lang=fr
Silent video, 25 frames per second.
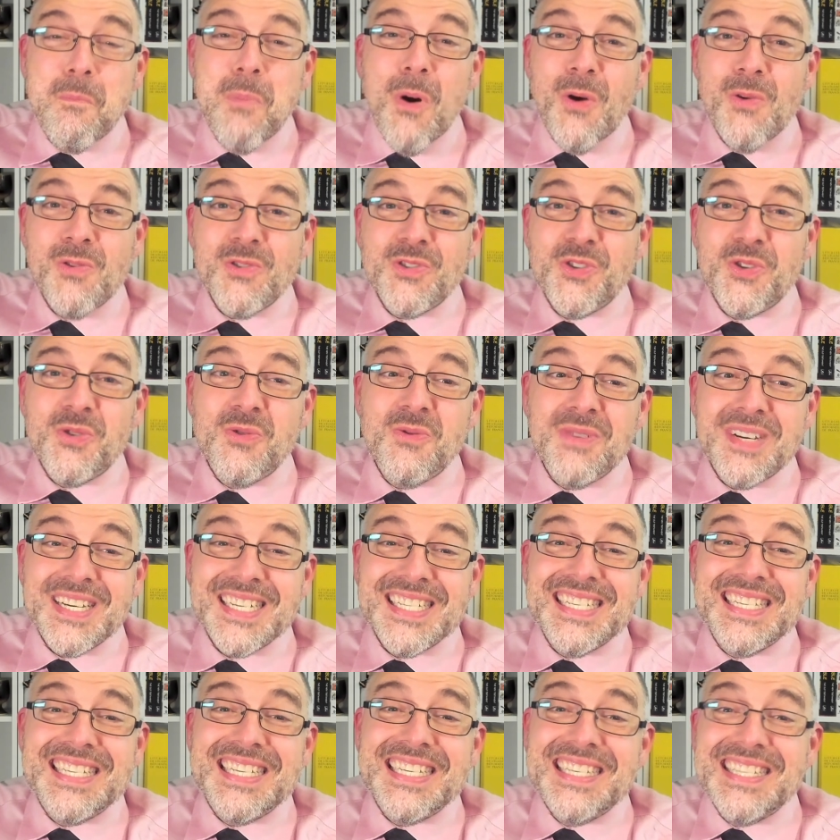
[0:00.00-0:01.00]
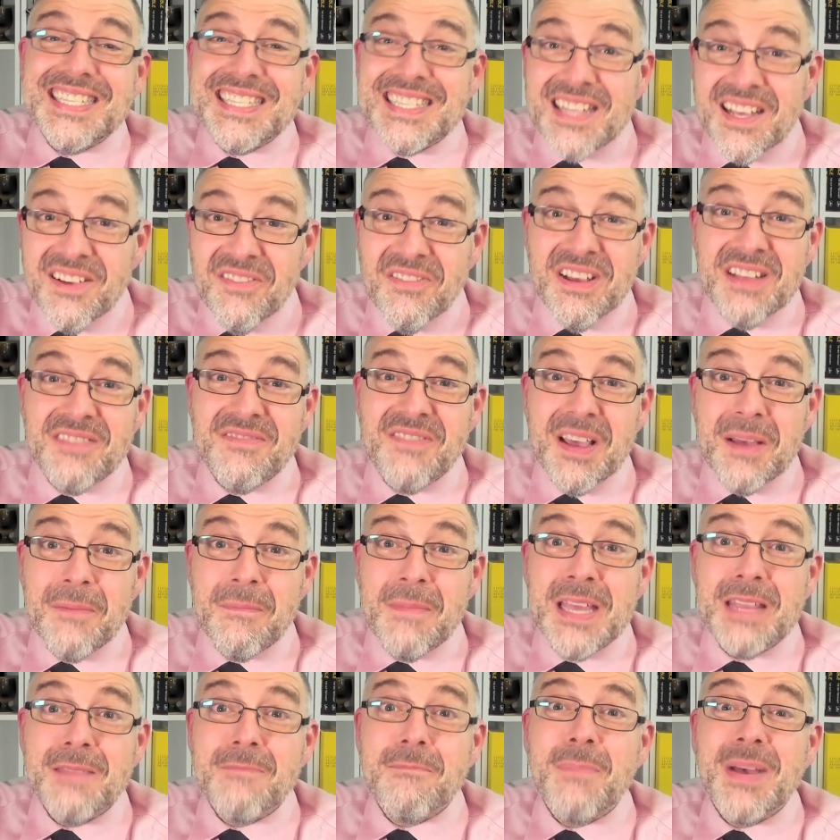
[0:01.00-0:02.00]
Bonjour, ici Stéphane
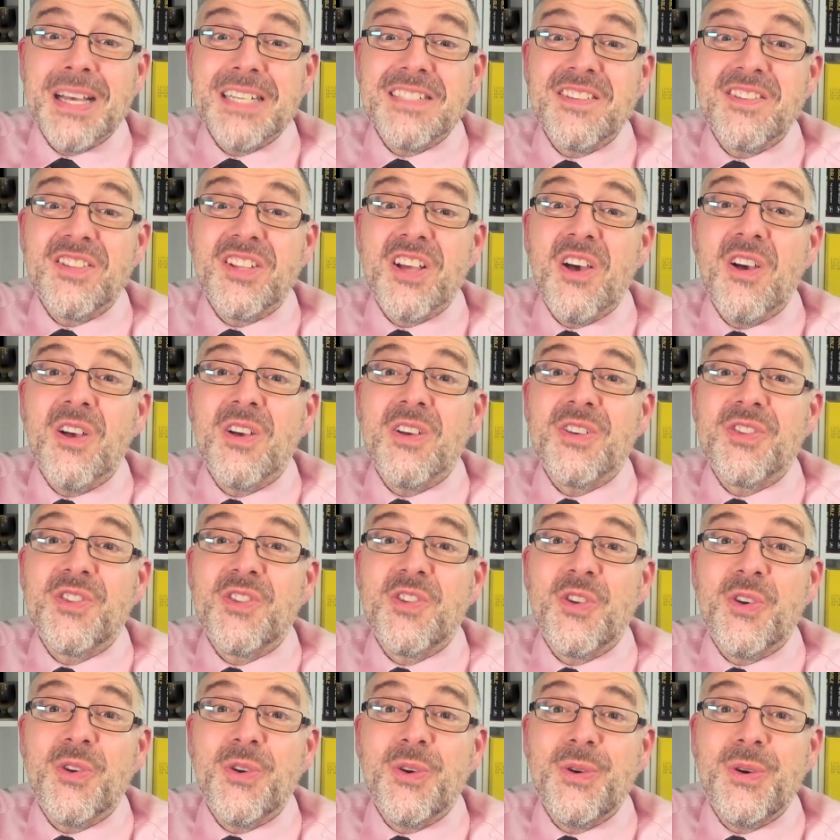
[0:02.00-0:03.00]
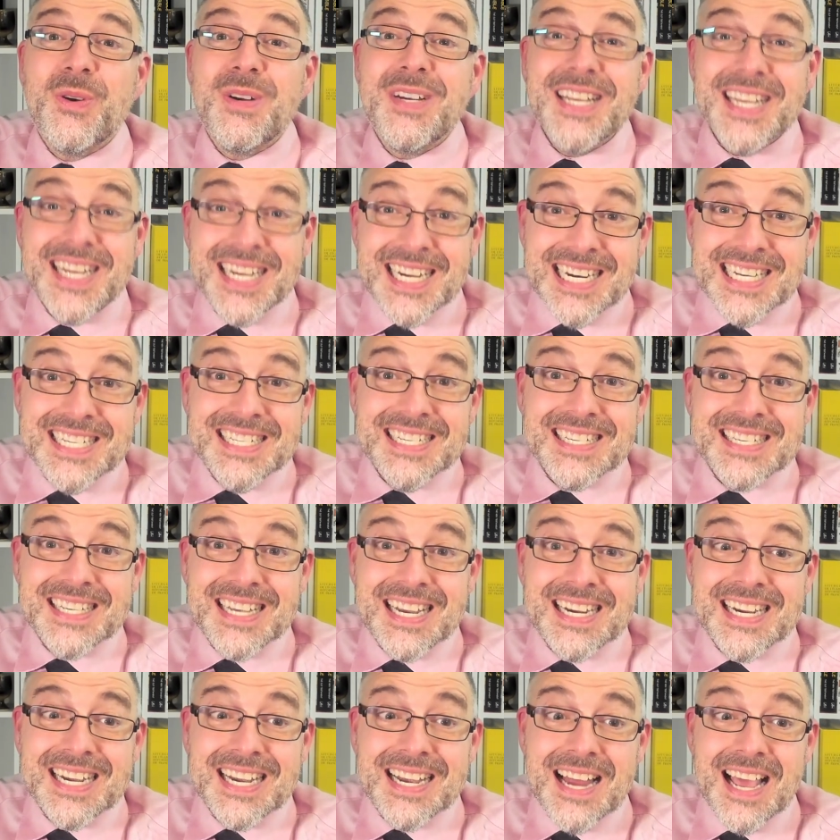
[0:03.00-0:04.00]
Vermette, pasteur de l'Église
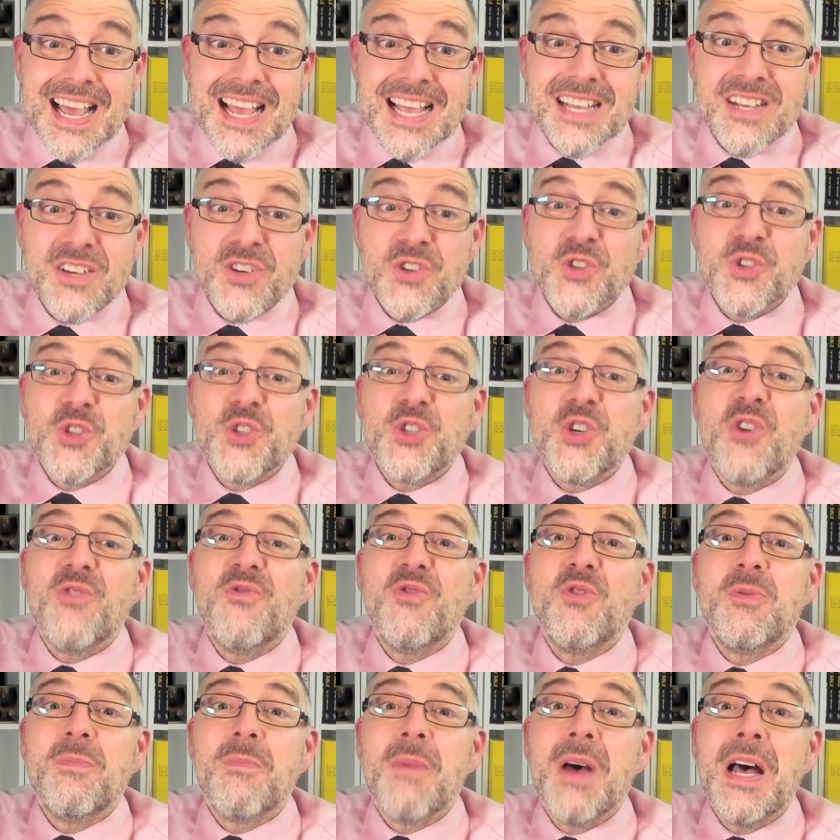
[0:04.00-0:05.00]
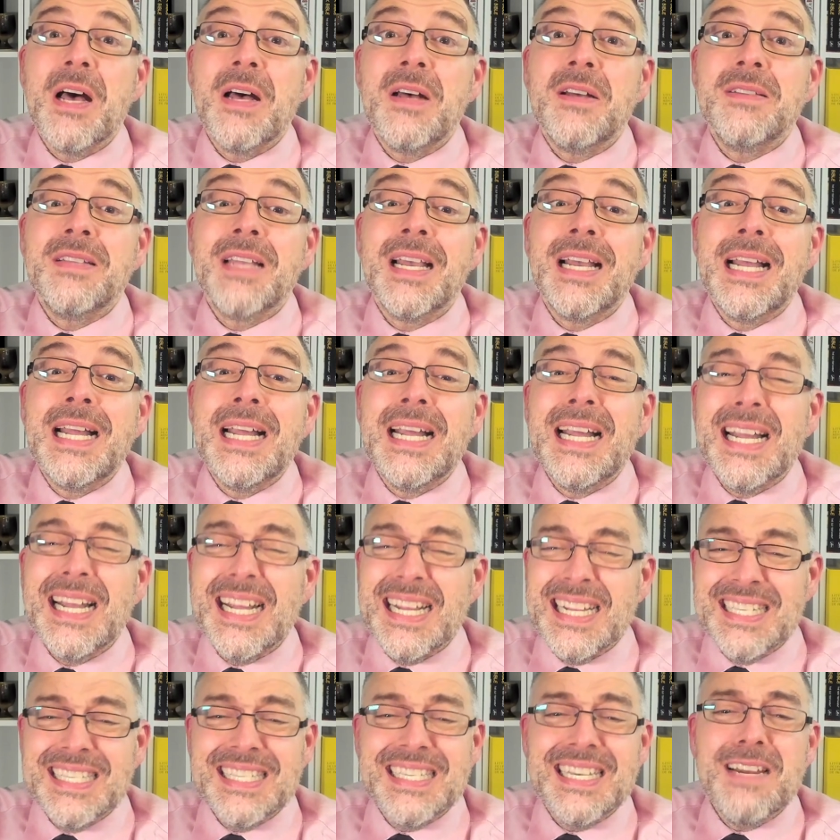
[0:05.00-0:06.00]
Sainte-Claire. Je vous demande,
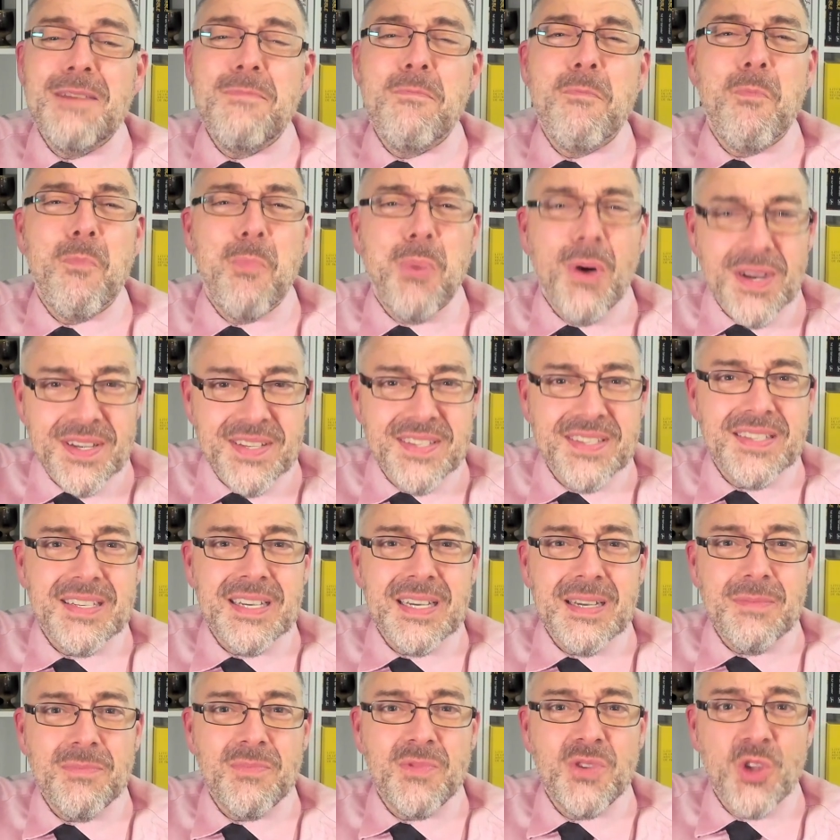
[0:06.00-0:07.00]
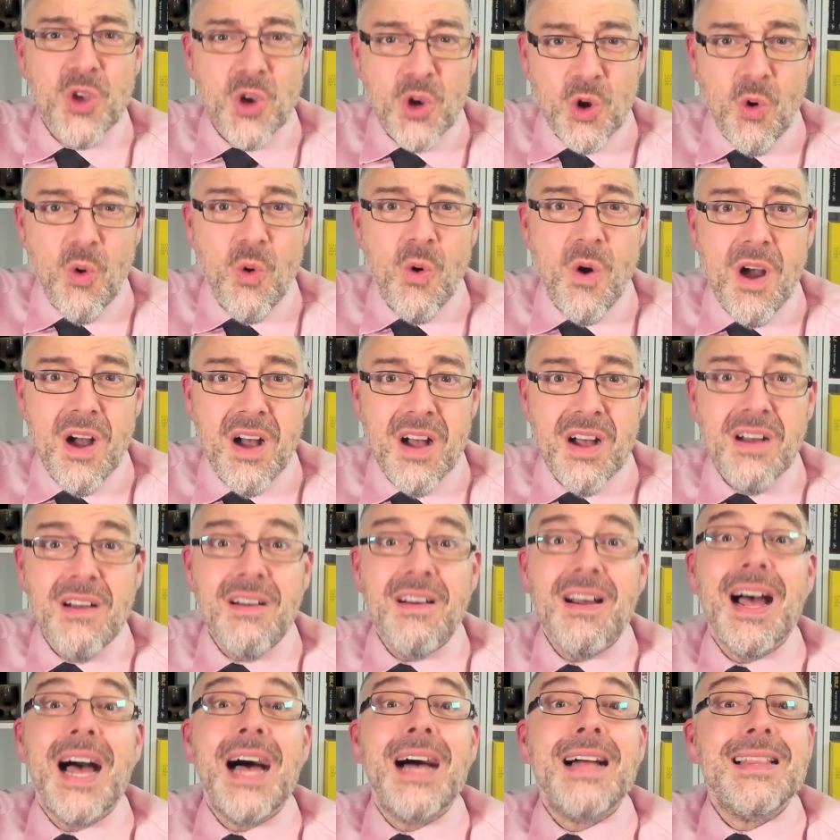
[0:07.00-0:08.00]
est-il possible de
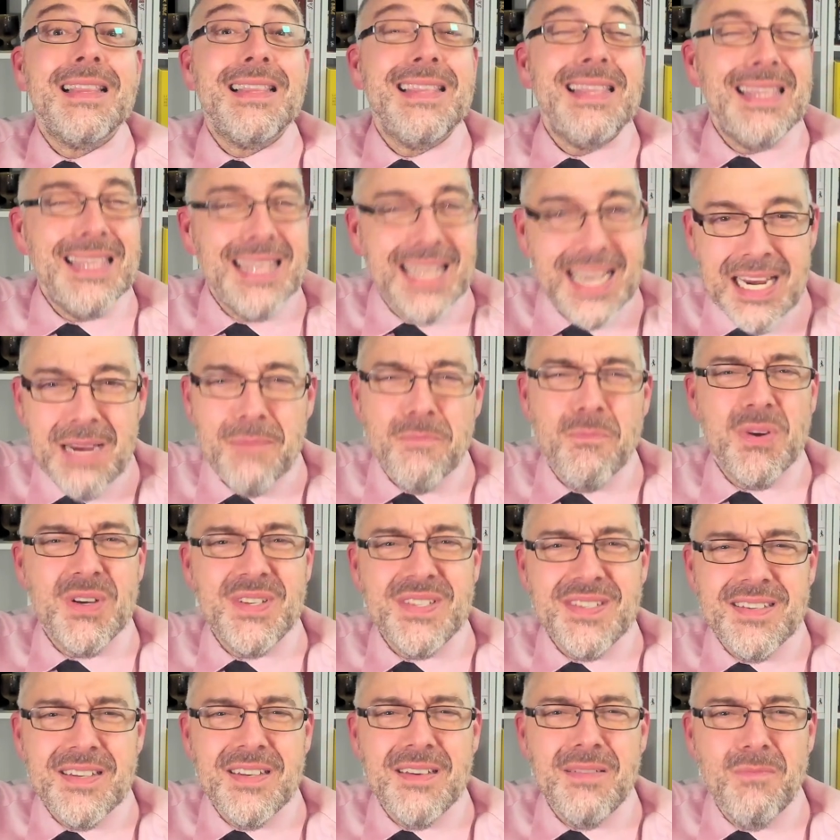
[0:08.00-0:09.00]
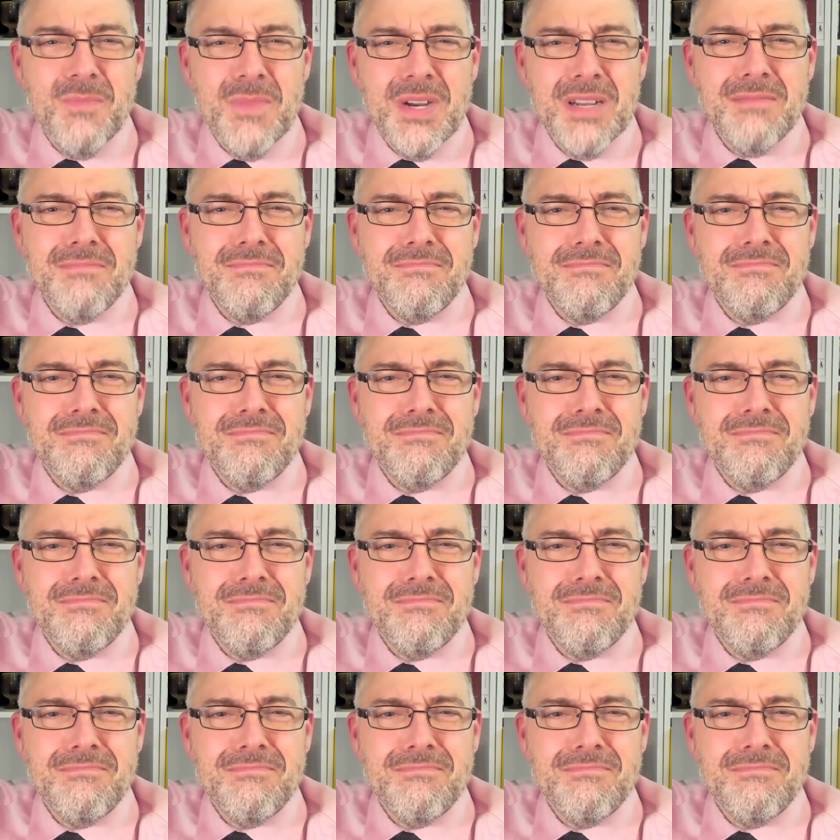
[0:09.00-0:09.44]
croire en l'impossible?